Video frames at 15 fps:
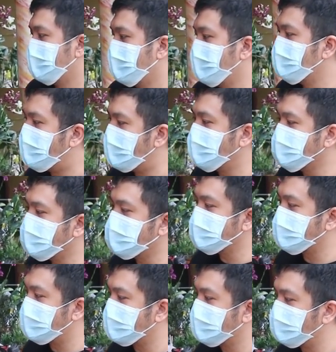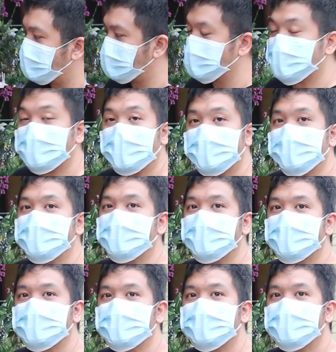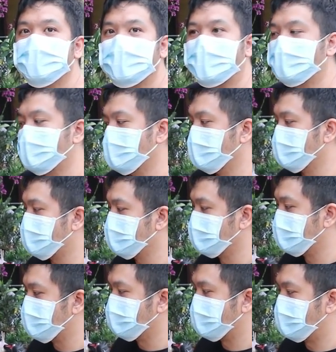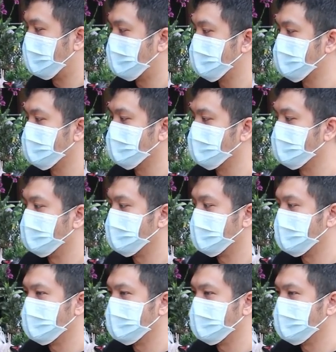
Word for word: Atma kasi siya talaga para sa chassis na to. Tapos, mas mataas ng konti